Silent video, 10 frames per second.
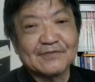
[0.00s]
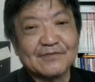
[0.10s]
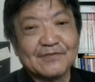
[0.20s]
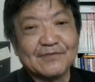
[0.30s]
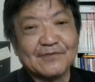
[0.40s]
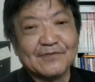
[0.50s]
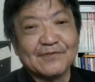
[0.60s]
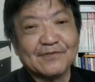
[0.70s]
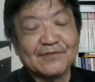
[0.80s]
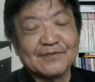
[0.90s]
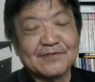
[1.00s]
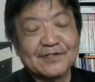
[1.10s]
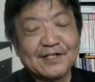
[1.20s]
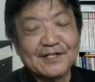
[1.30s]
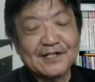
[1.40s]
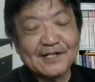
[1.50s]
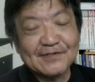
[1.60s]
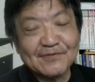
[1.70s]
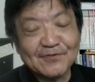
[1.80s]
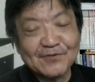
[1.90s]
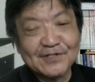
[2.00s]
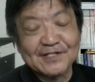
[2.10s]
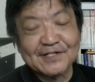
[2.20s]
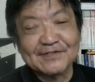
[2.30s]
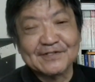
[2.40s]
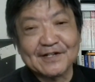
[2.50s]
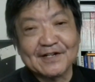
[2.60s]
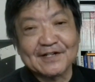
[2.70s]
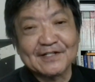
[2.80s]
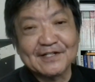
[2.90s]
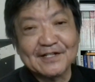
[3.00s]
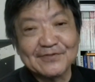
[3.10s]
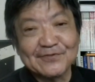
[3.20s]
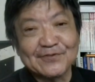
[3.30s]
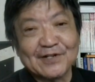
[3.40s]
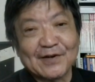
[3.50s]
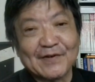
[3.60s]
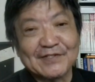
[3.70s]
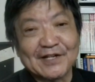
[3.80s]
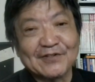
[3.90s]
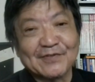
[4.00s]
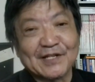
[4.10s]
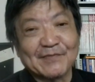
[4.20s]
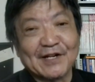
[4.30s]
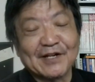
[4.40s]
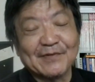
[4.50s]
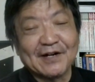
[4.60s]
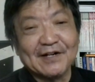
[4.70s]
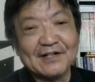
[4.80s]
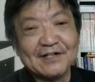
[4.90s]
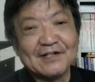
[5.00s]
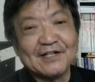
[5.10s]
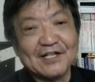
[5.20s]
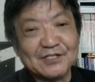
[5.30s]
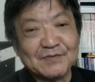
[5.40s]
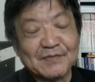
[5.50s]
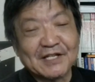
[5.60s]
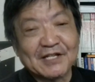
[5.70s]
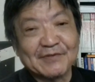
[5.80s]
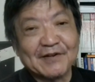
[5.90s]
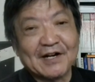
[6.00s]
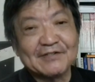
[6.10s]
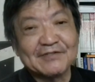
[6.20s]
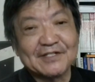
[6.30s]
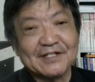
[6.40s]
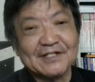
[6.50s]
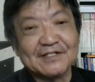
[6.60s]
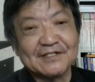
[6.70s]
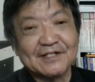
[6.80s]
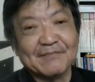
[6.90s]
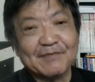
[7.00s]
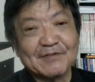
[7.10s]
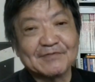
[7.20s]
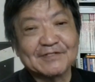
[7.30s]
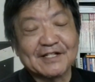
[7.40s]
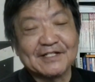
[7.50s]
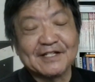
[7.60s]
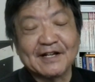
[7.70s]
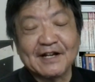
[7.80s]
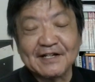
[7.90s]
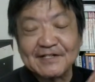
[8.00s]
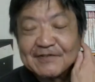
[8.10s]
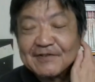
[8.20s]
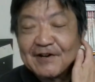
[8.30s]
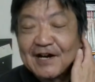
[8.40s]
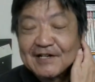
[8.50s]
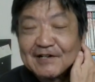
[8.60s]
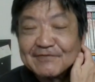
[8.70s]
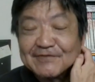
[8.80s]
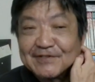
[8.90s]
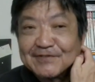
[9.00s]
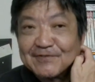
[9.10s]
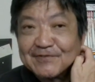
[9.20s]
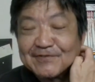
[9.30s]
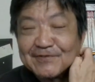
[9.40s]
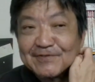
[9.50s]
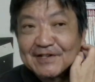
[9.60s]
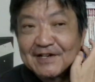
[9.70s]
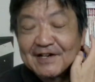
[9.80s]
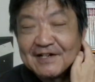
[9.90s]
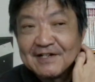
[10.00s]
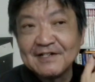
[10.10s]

の人間の組織ですから必ずそういう派閥争いみたいなのもあればいじめみたいなのもあるしですね面倒くさい人間関係みたいなのがあるんですよって言うたら